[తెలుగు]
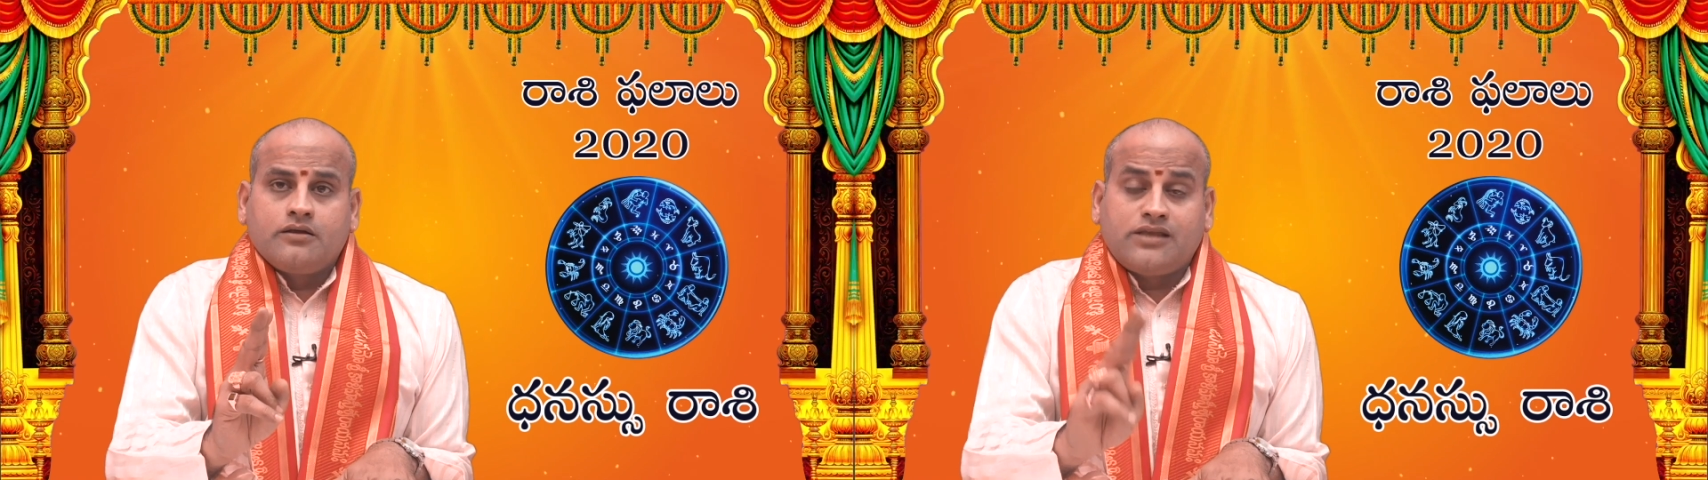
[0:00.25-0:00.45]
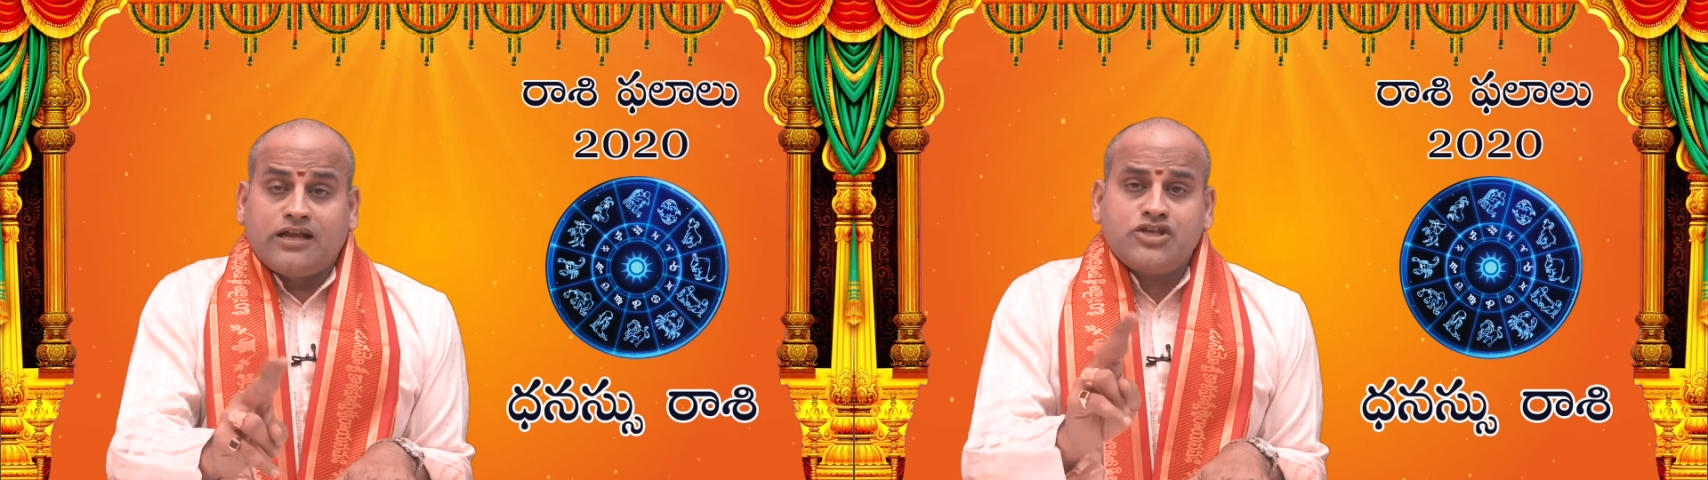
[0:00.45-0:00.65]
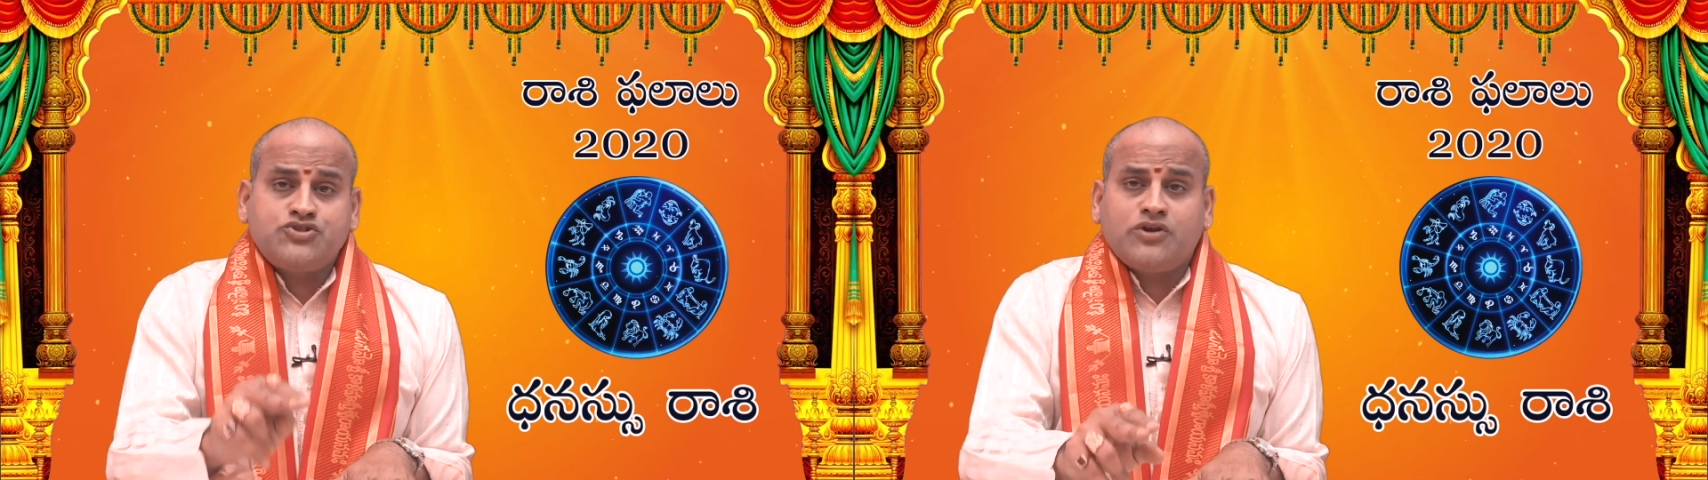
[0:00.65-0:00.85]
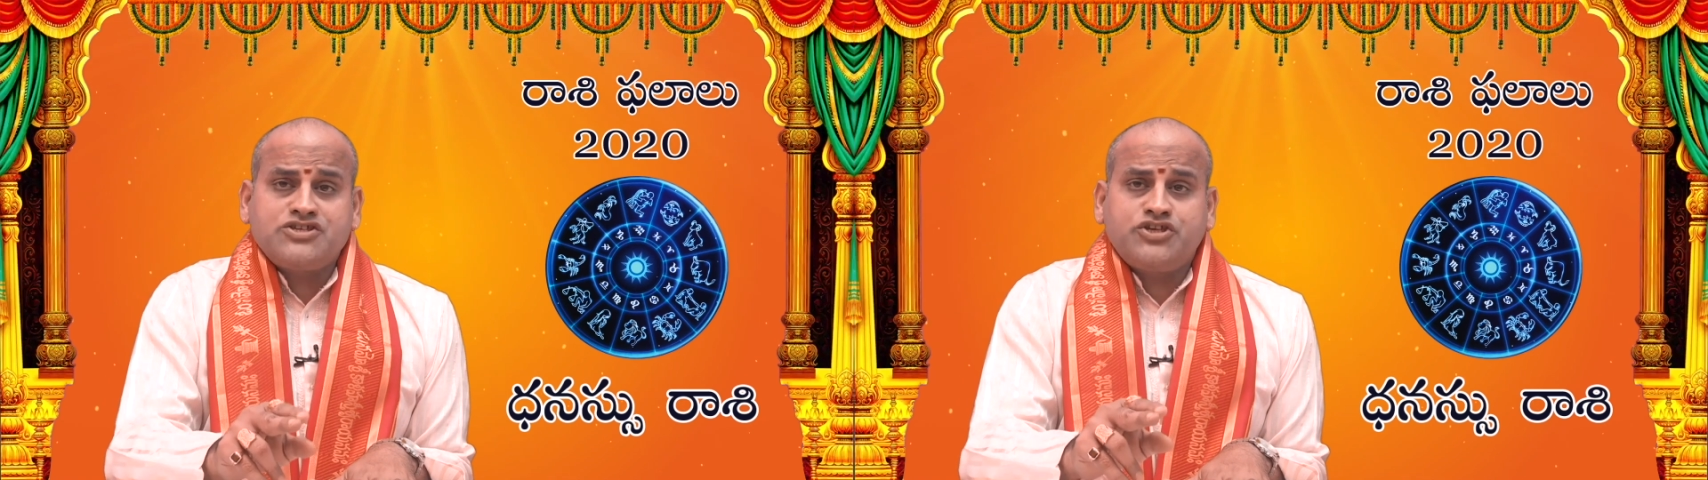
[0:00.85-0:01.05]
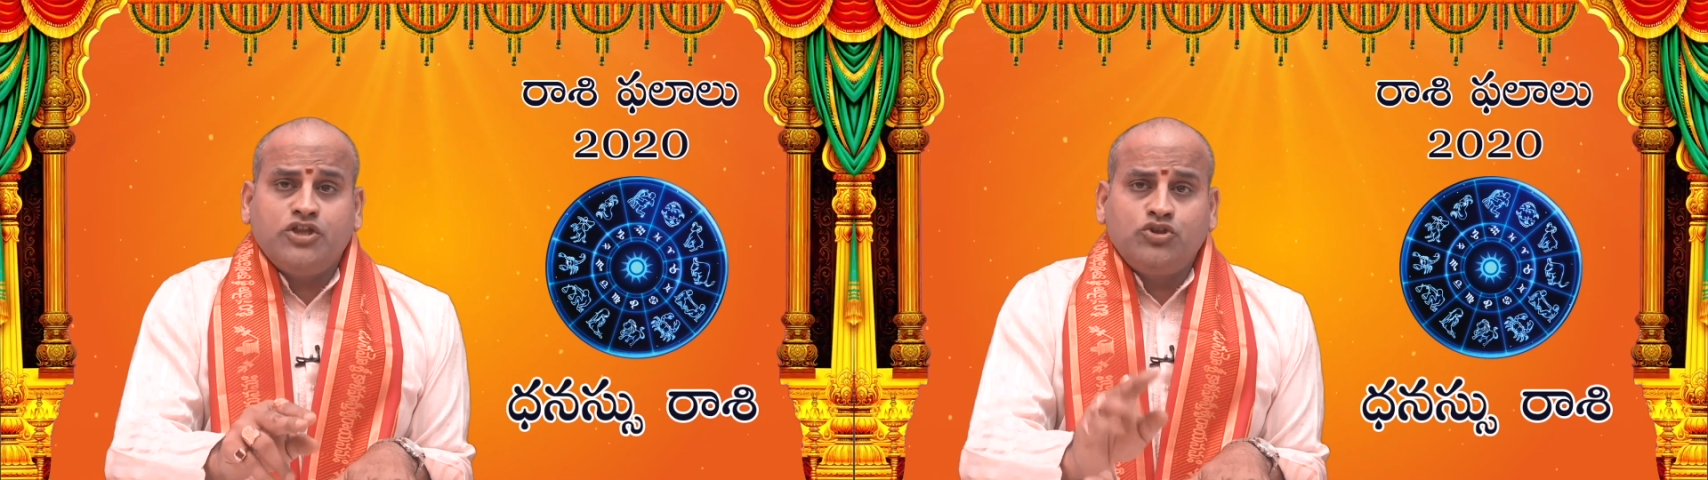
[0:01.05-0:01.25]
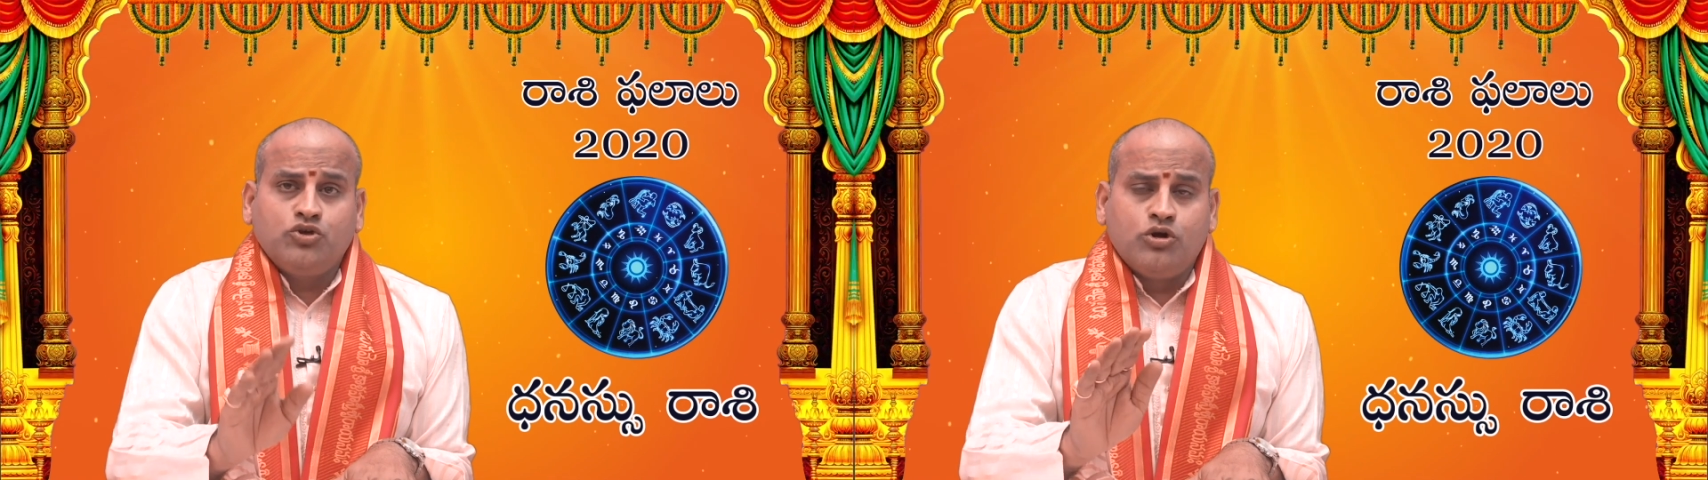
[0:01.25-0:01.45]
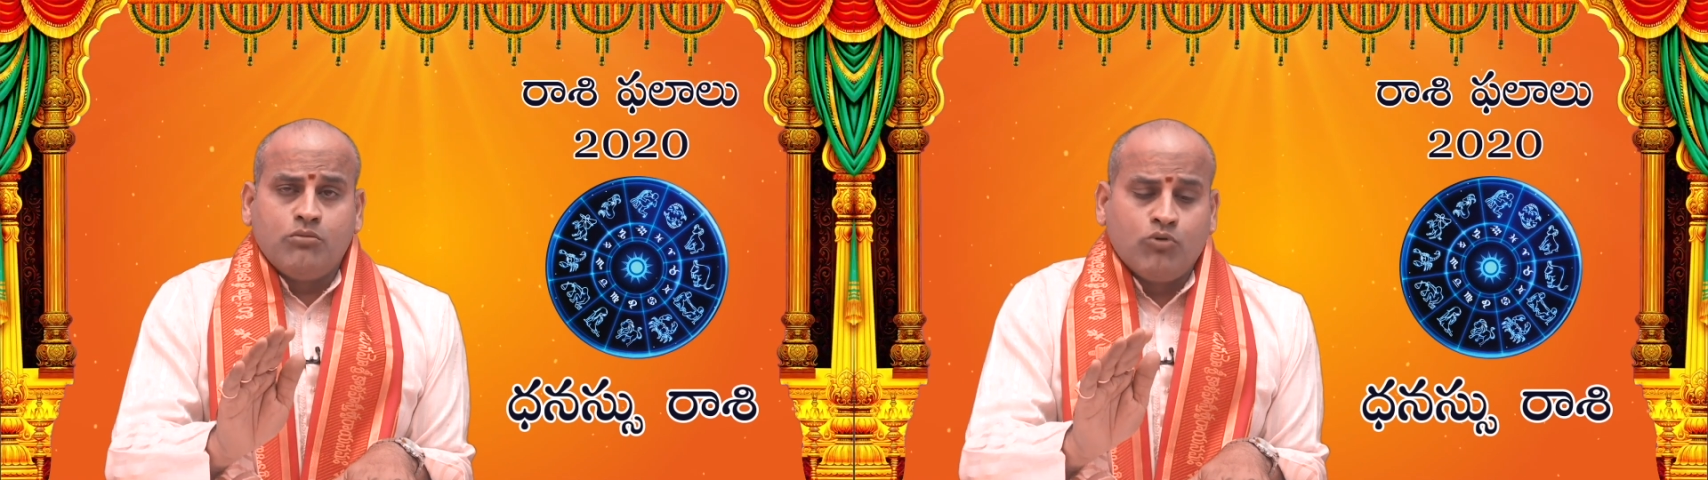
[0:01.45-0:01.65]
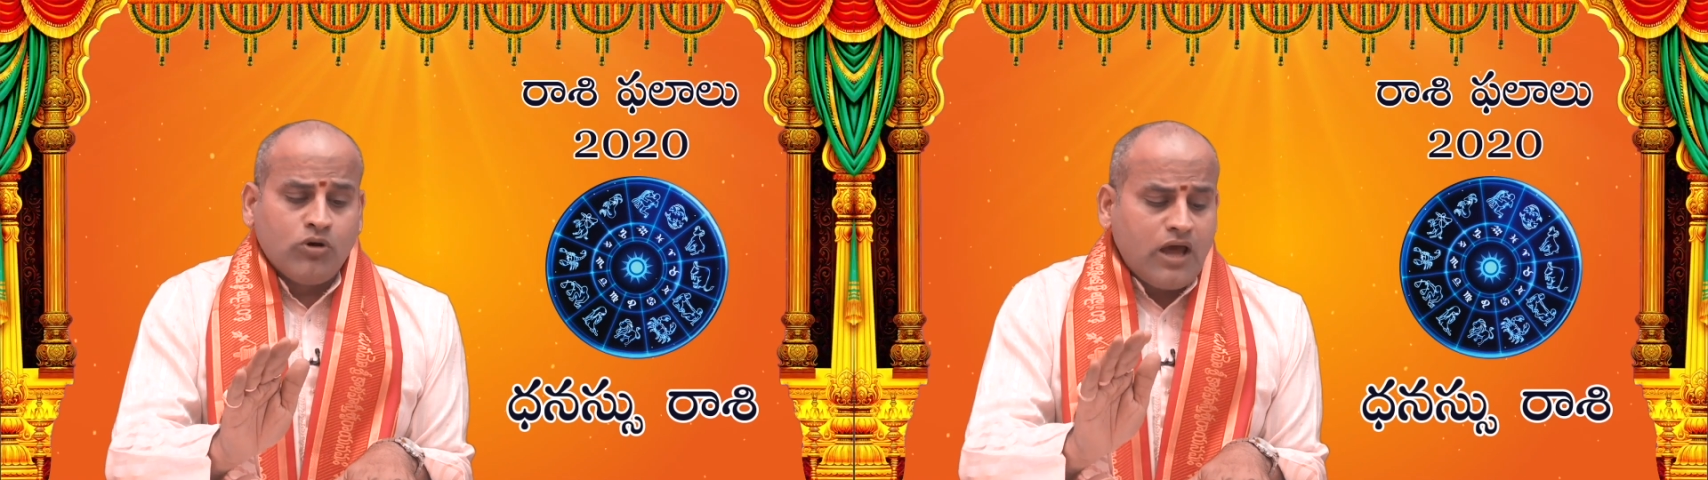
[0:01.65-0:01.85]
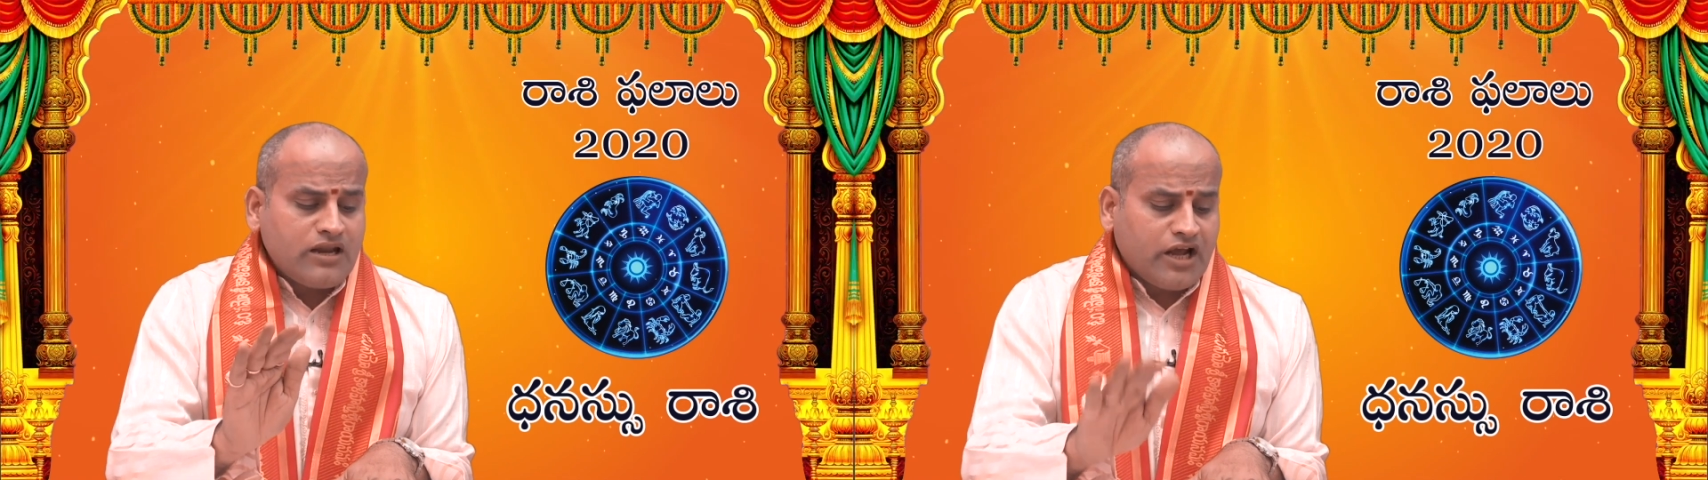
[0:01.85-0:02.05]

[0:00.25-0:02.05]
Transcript: ధనస్సు రాశి ఎందు మూలా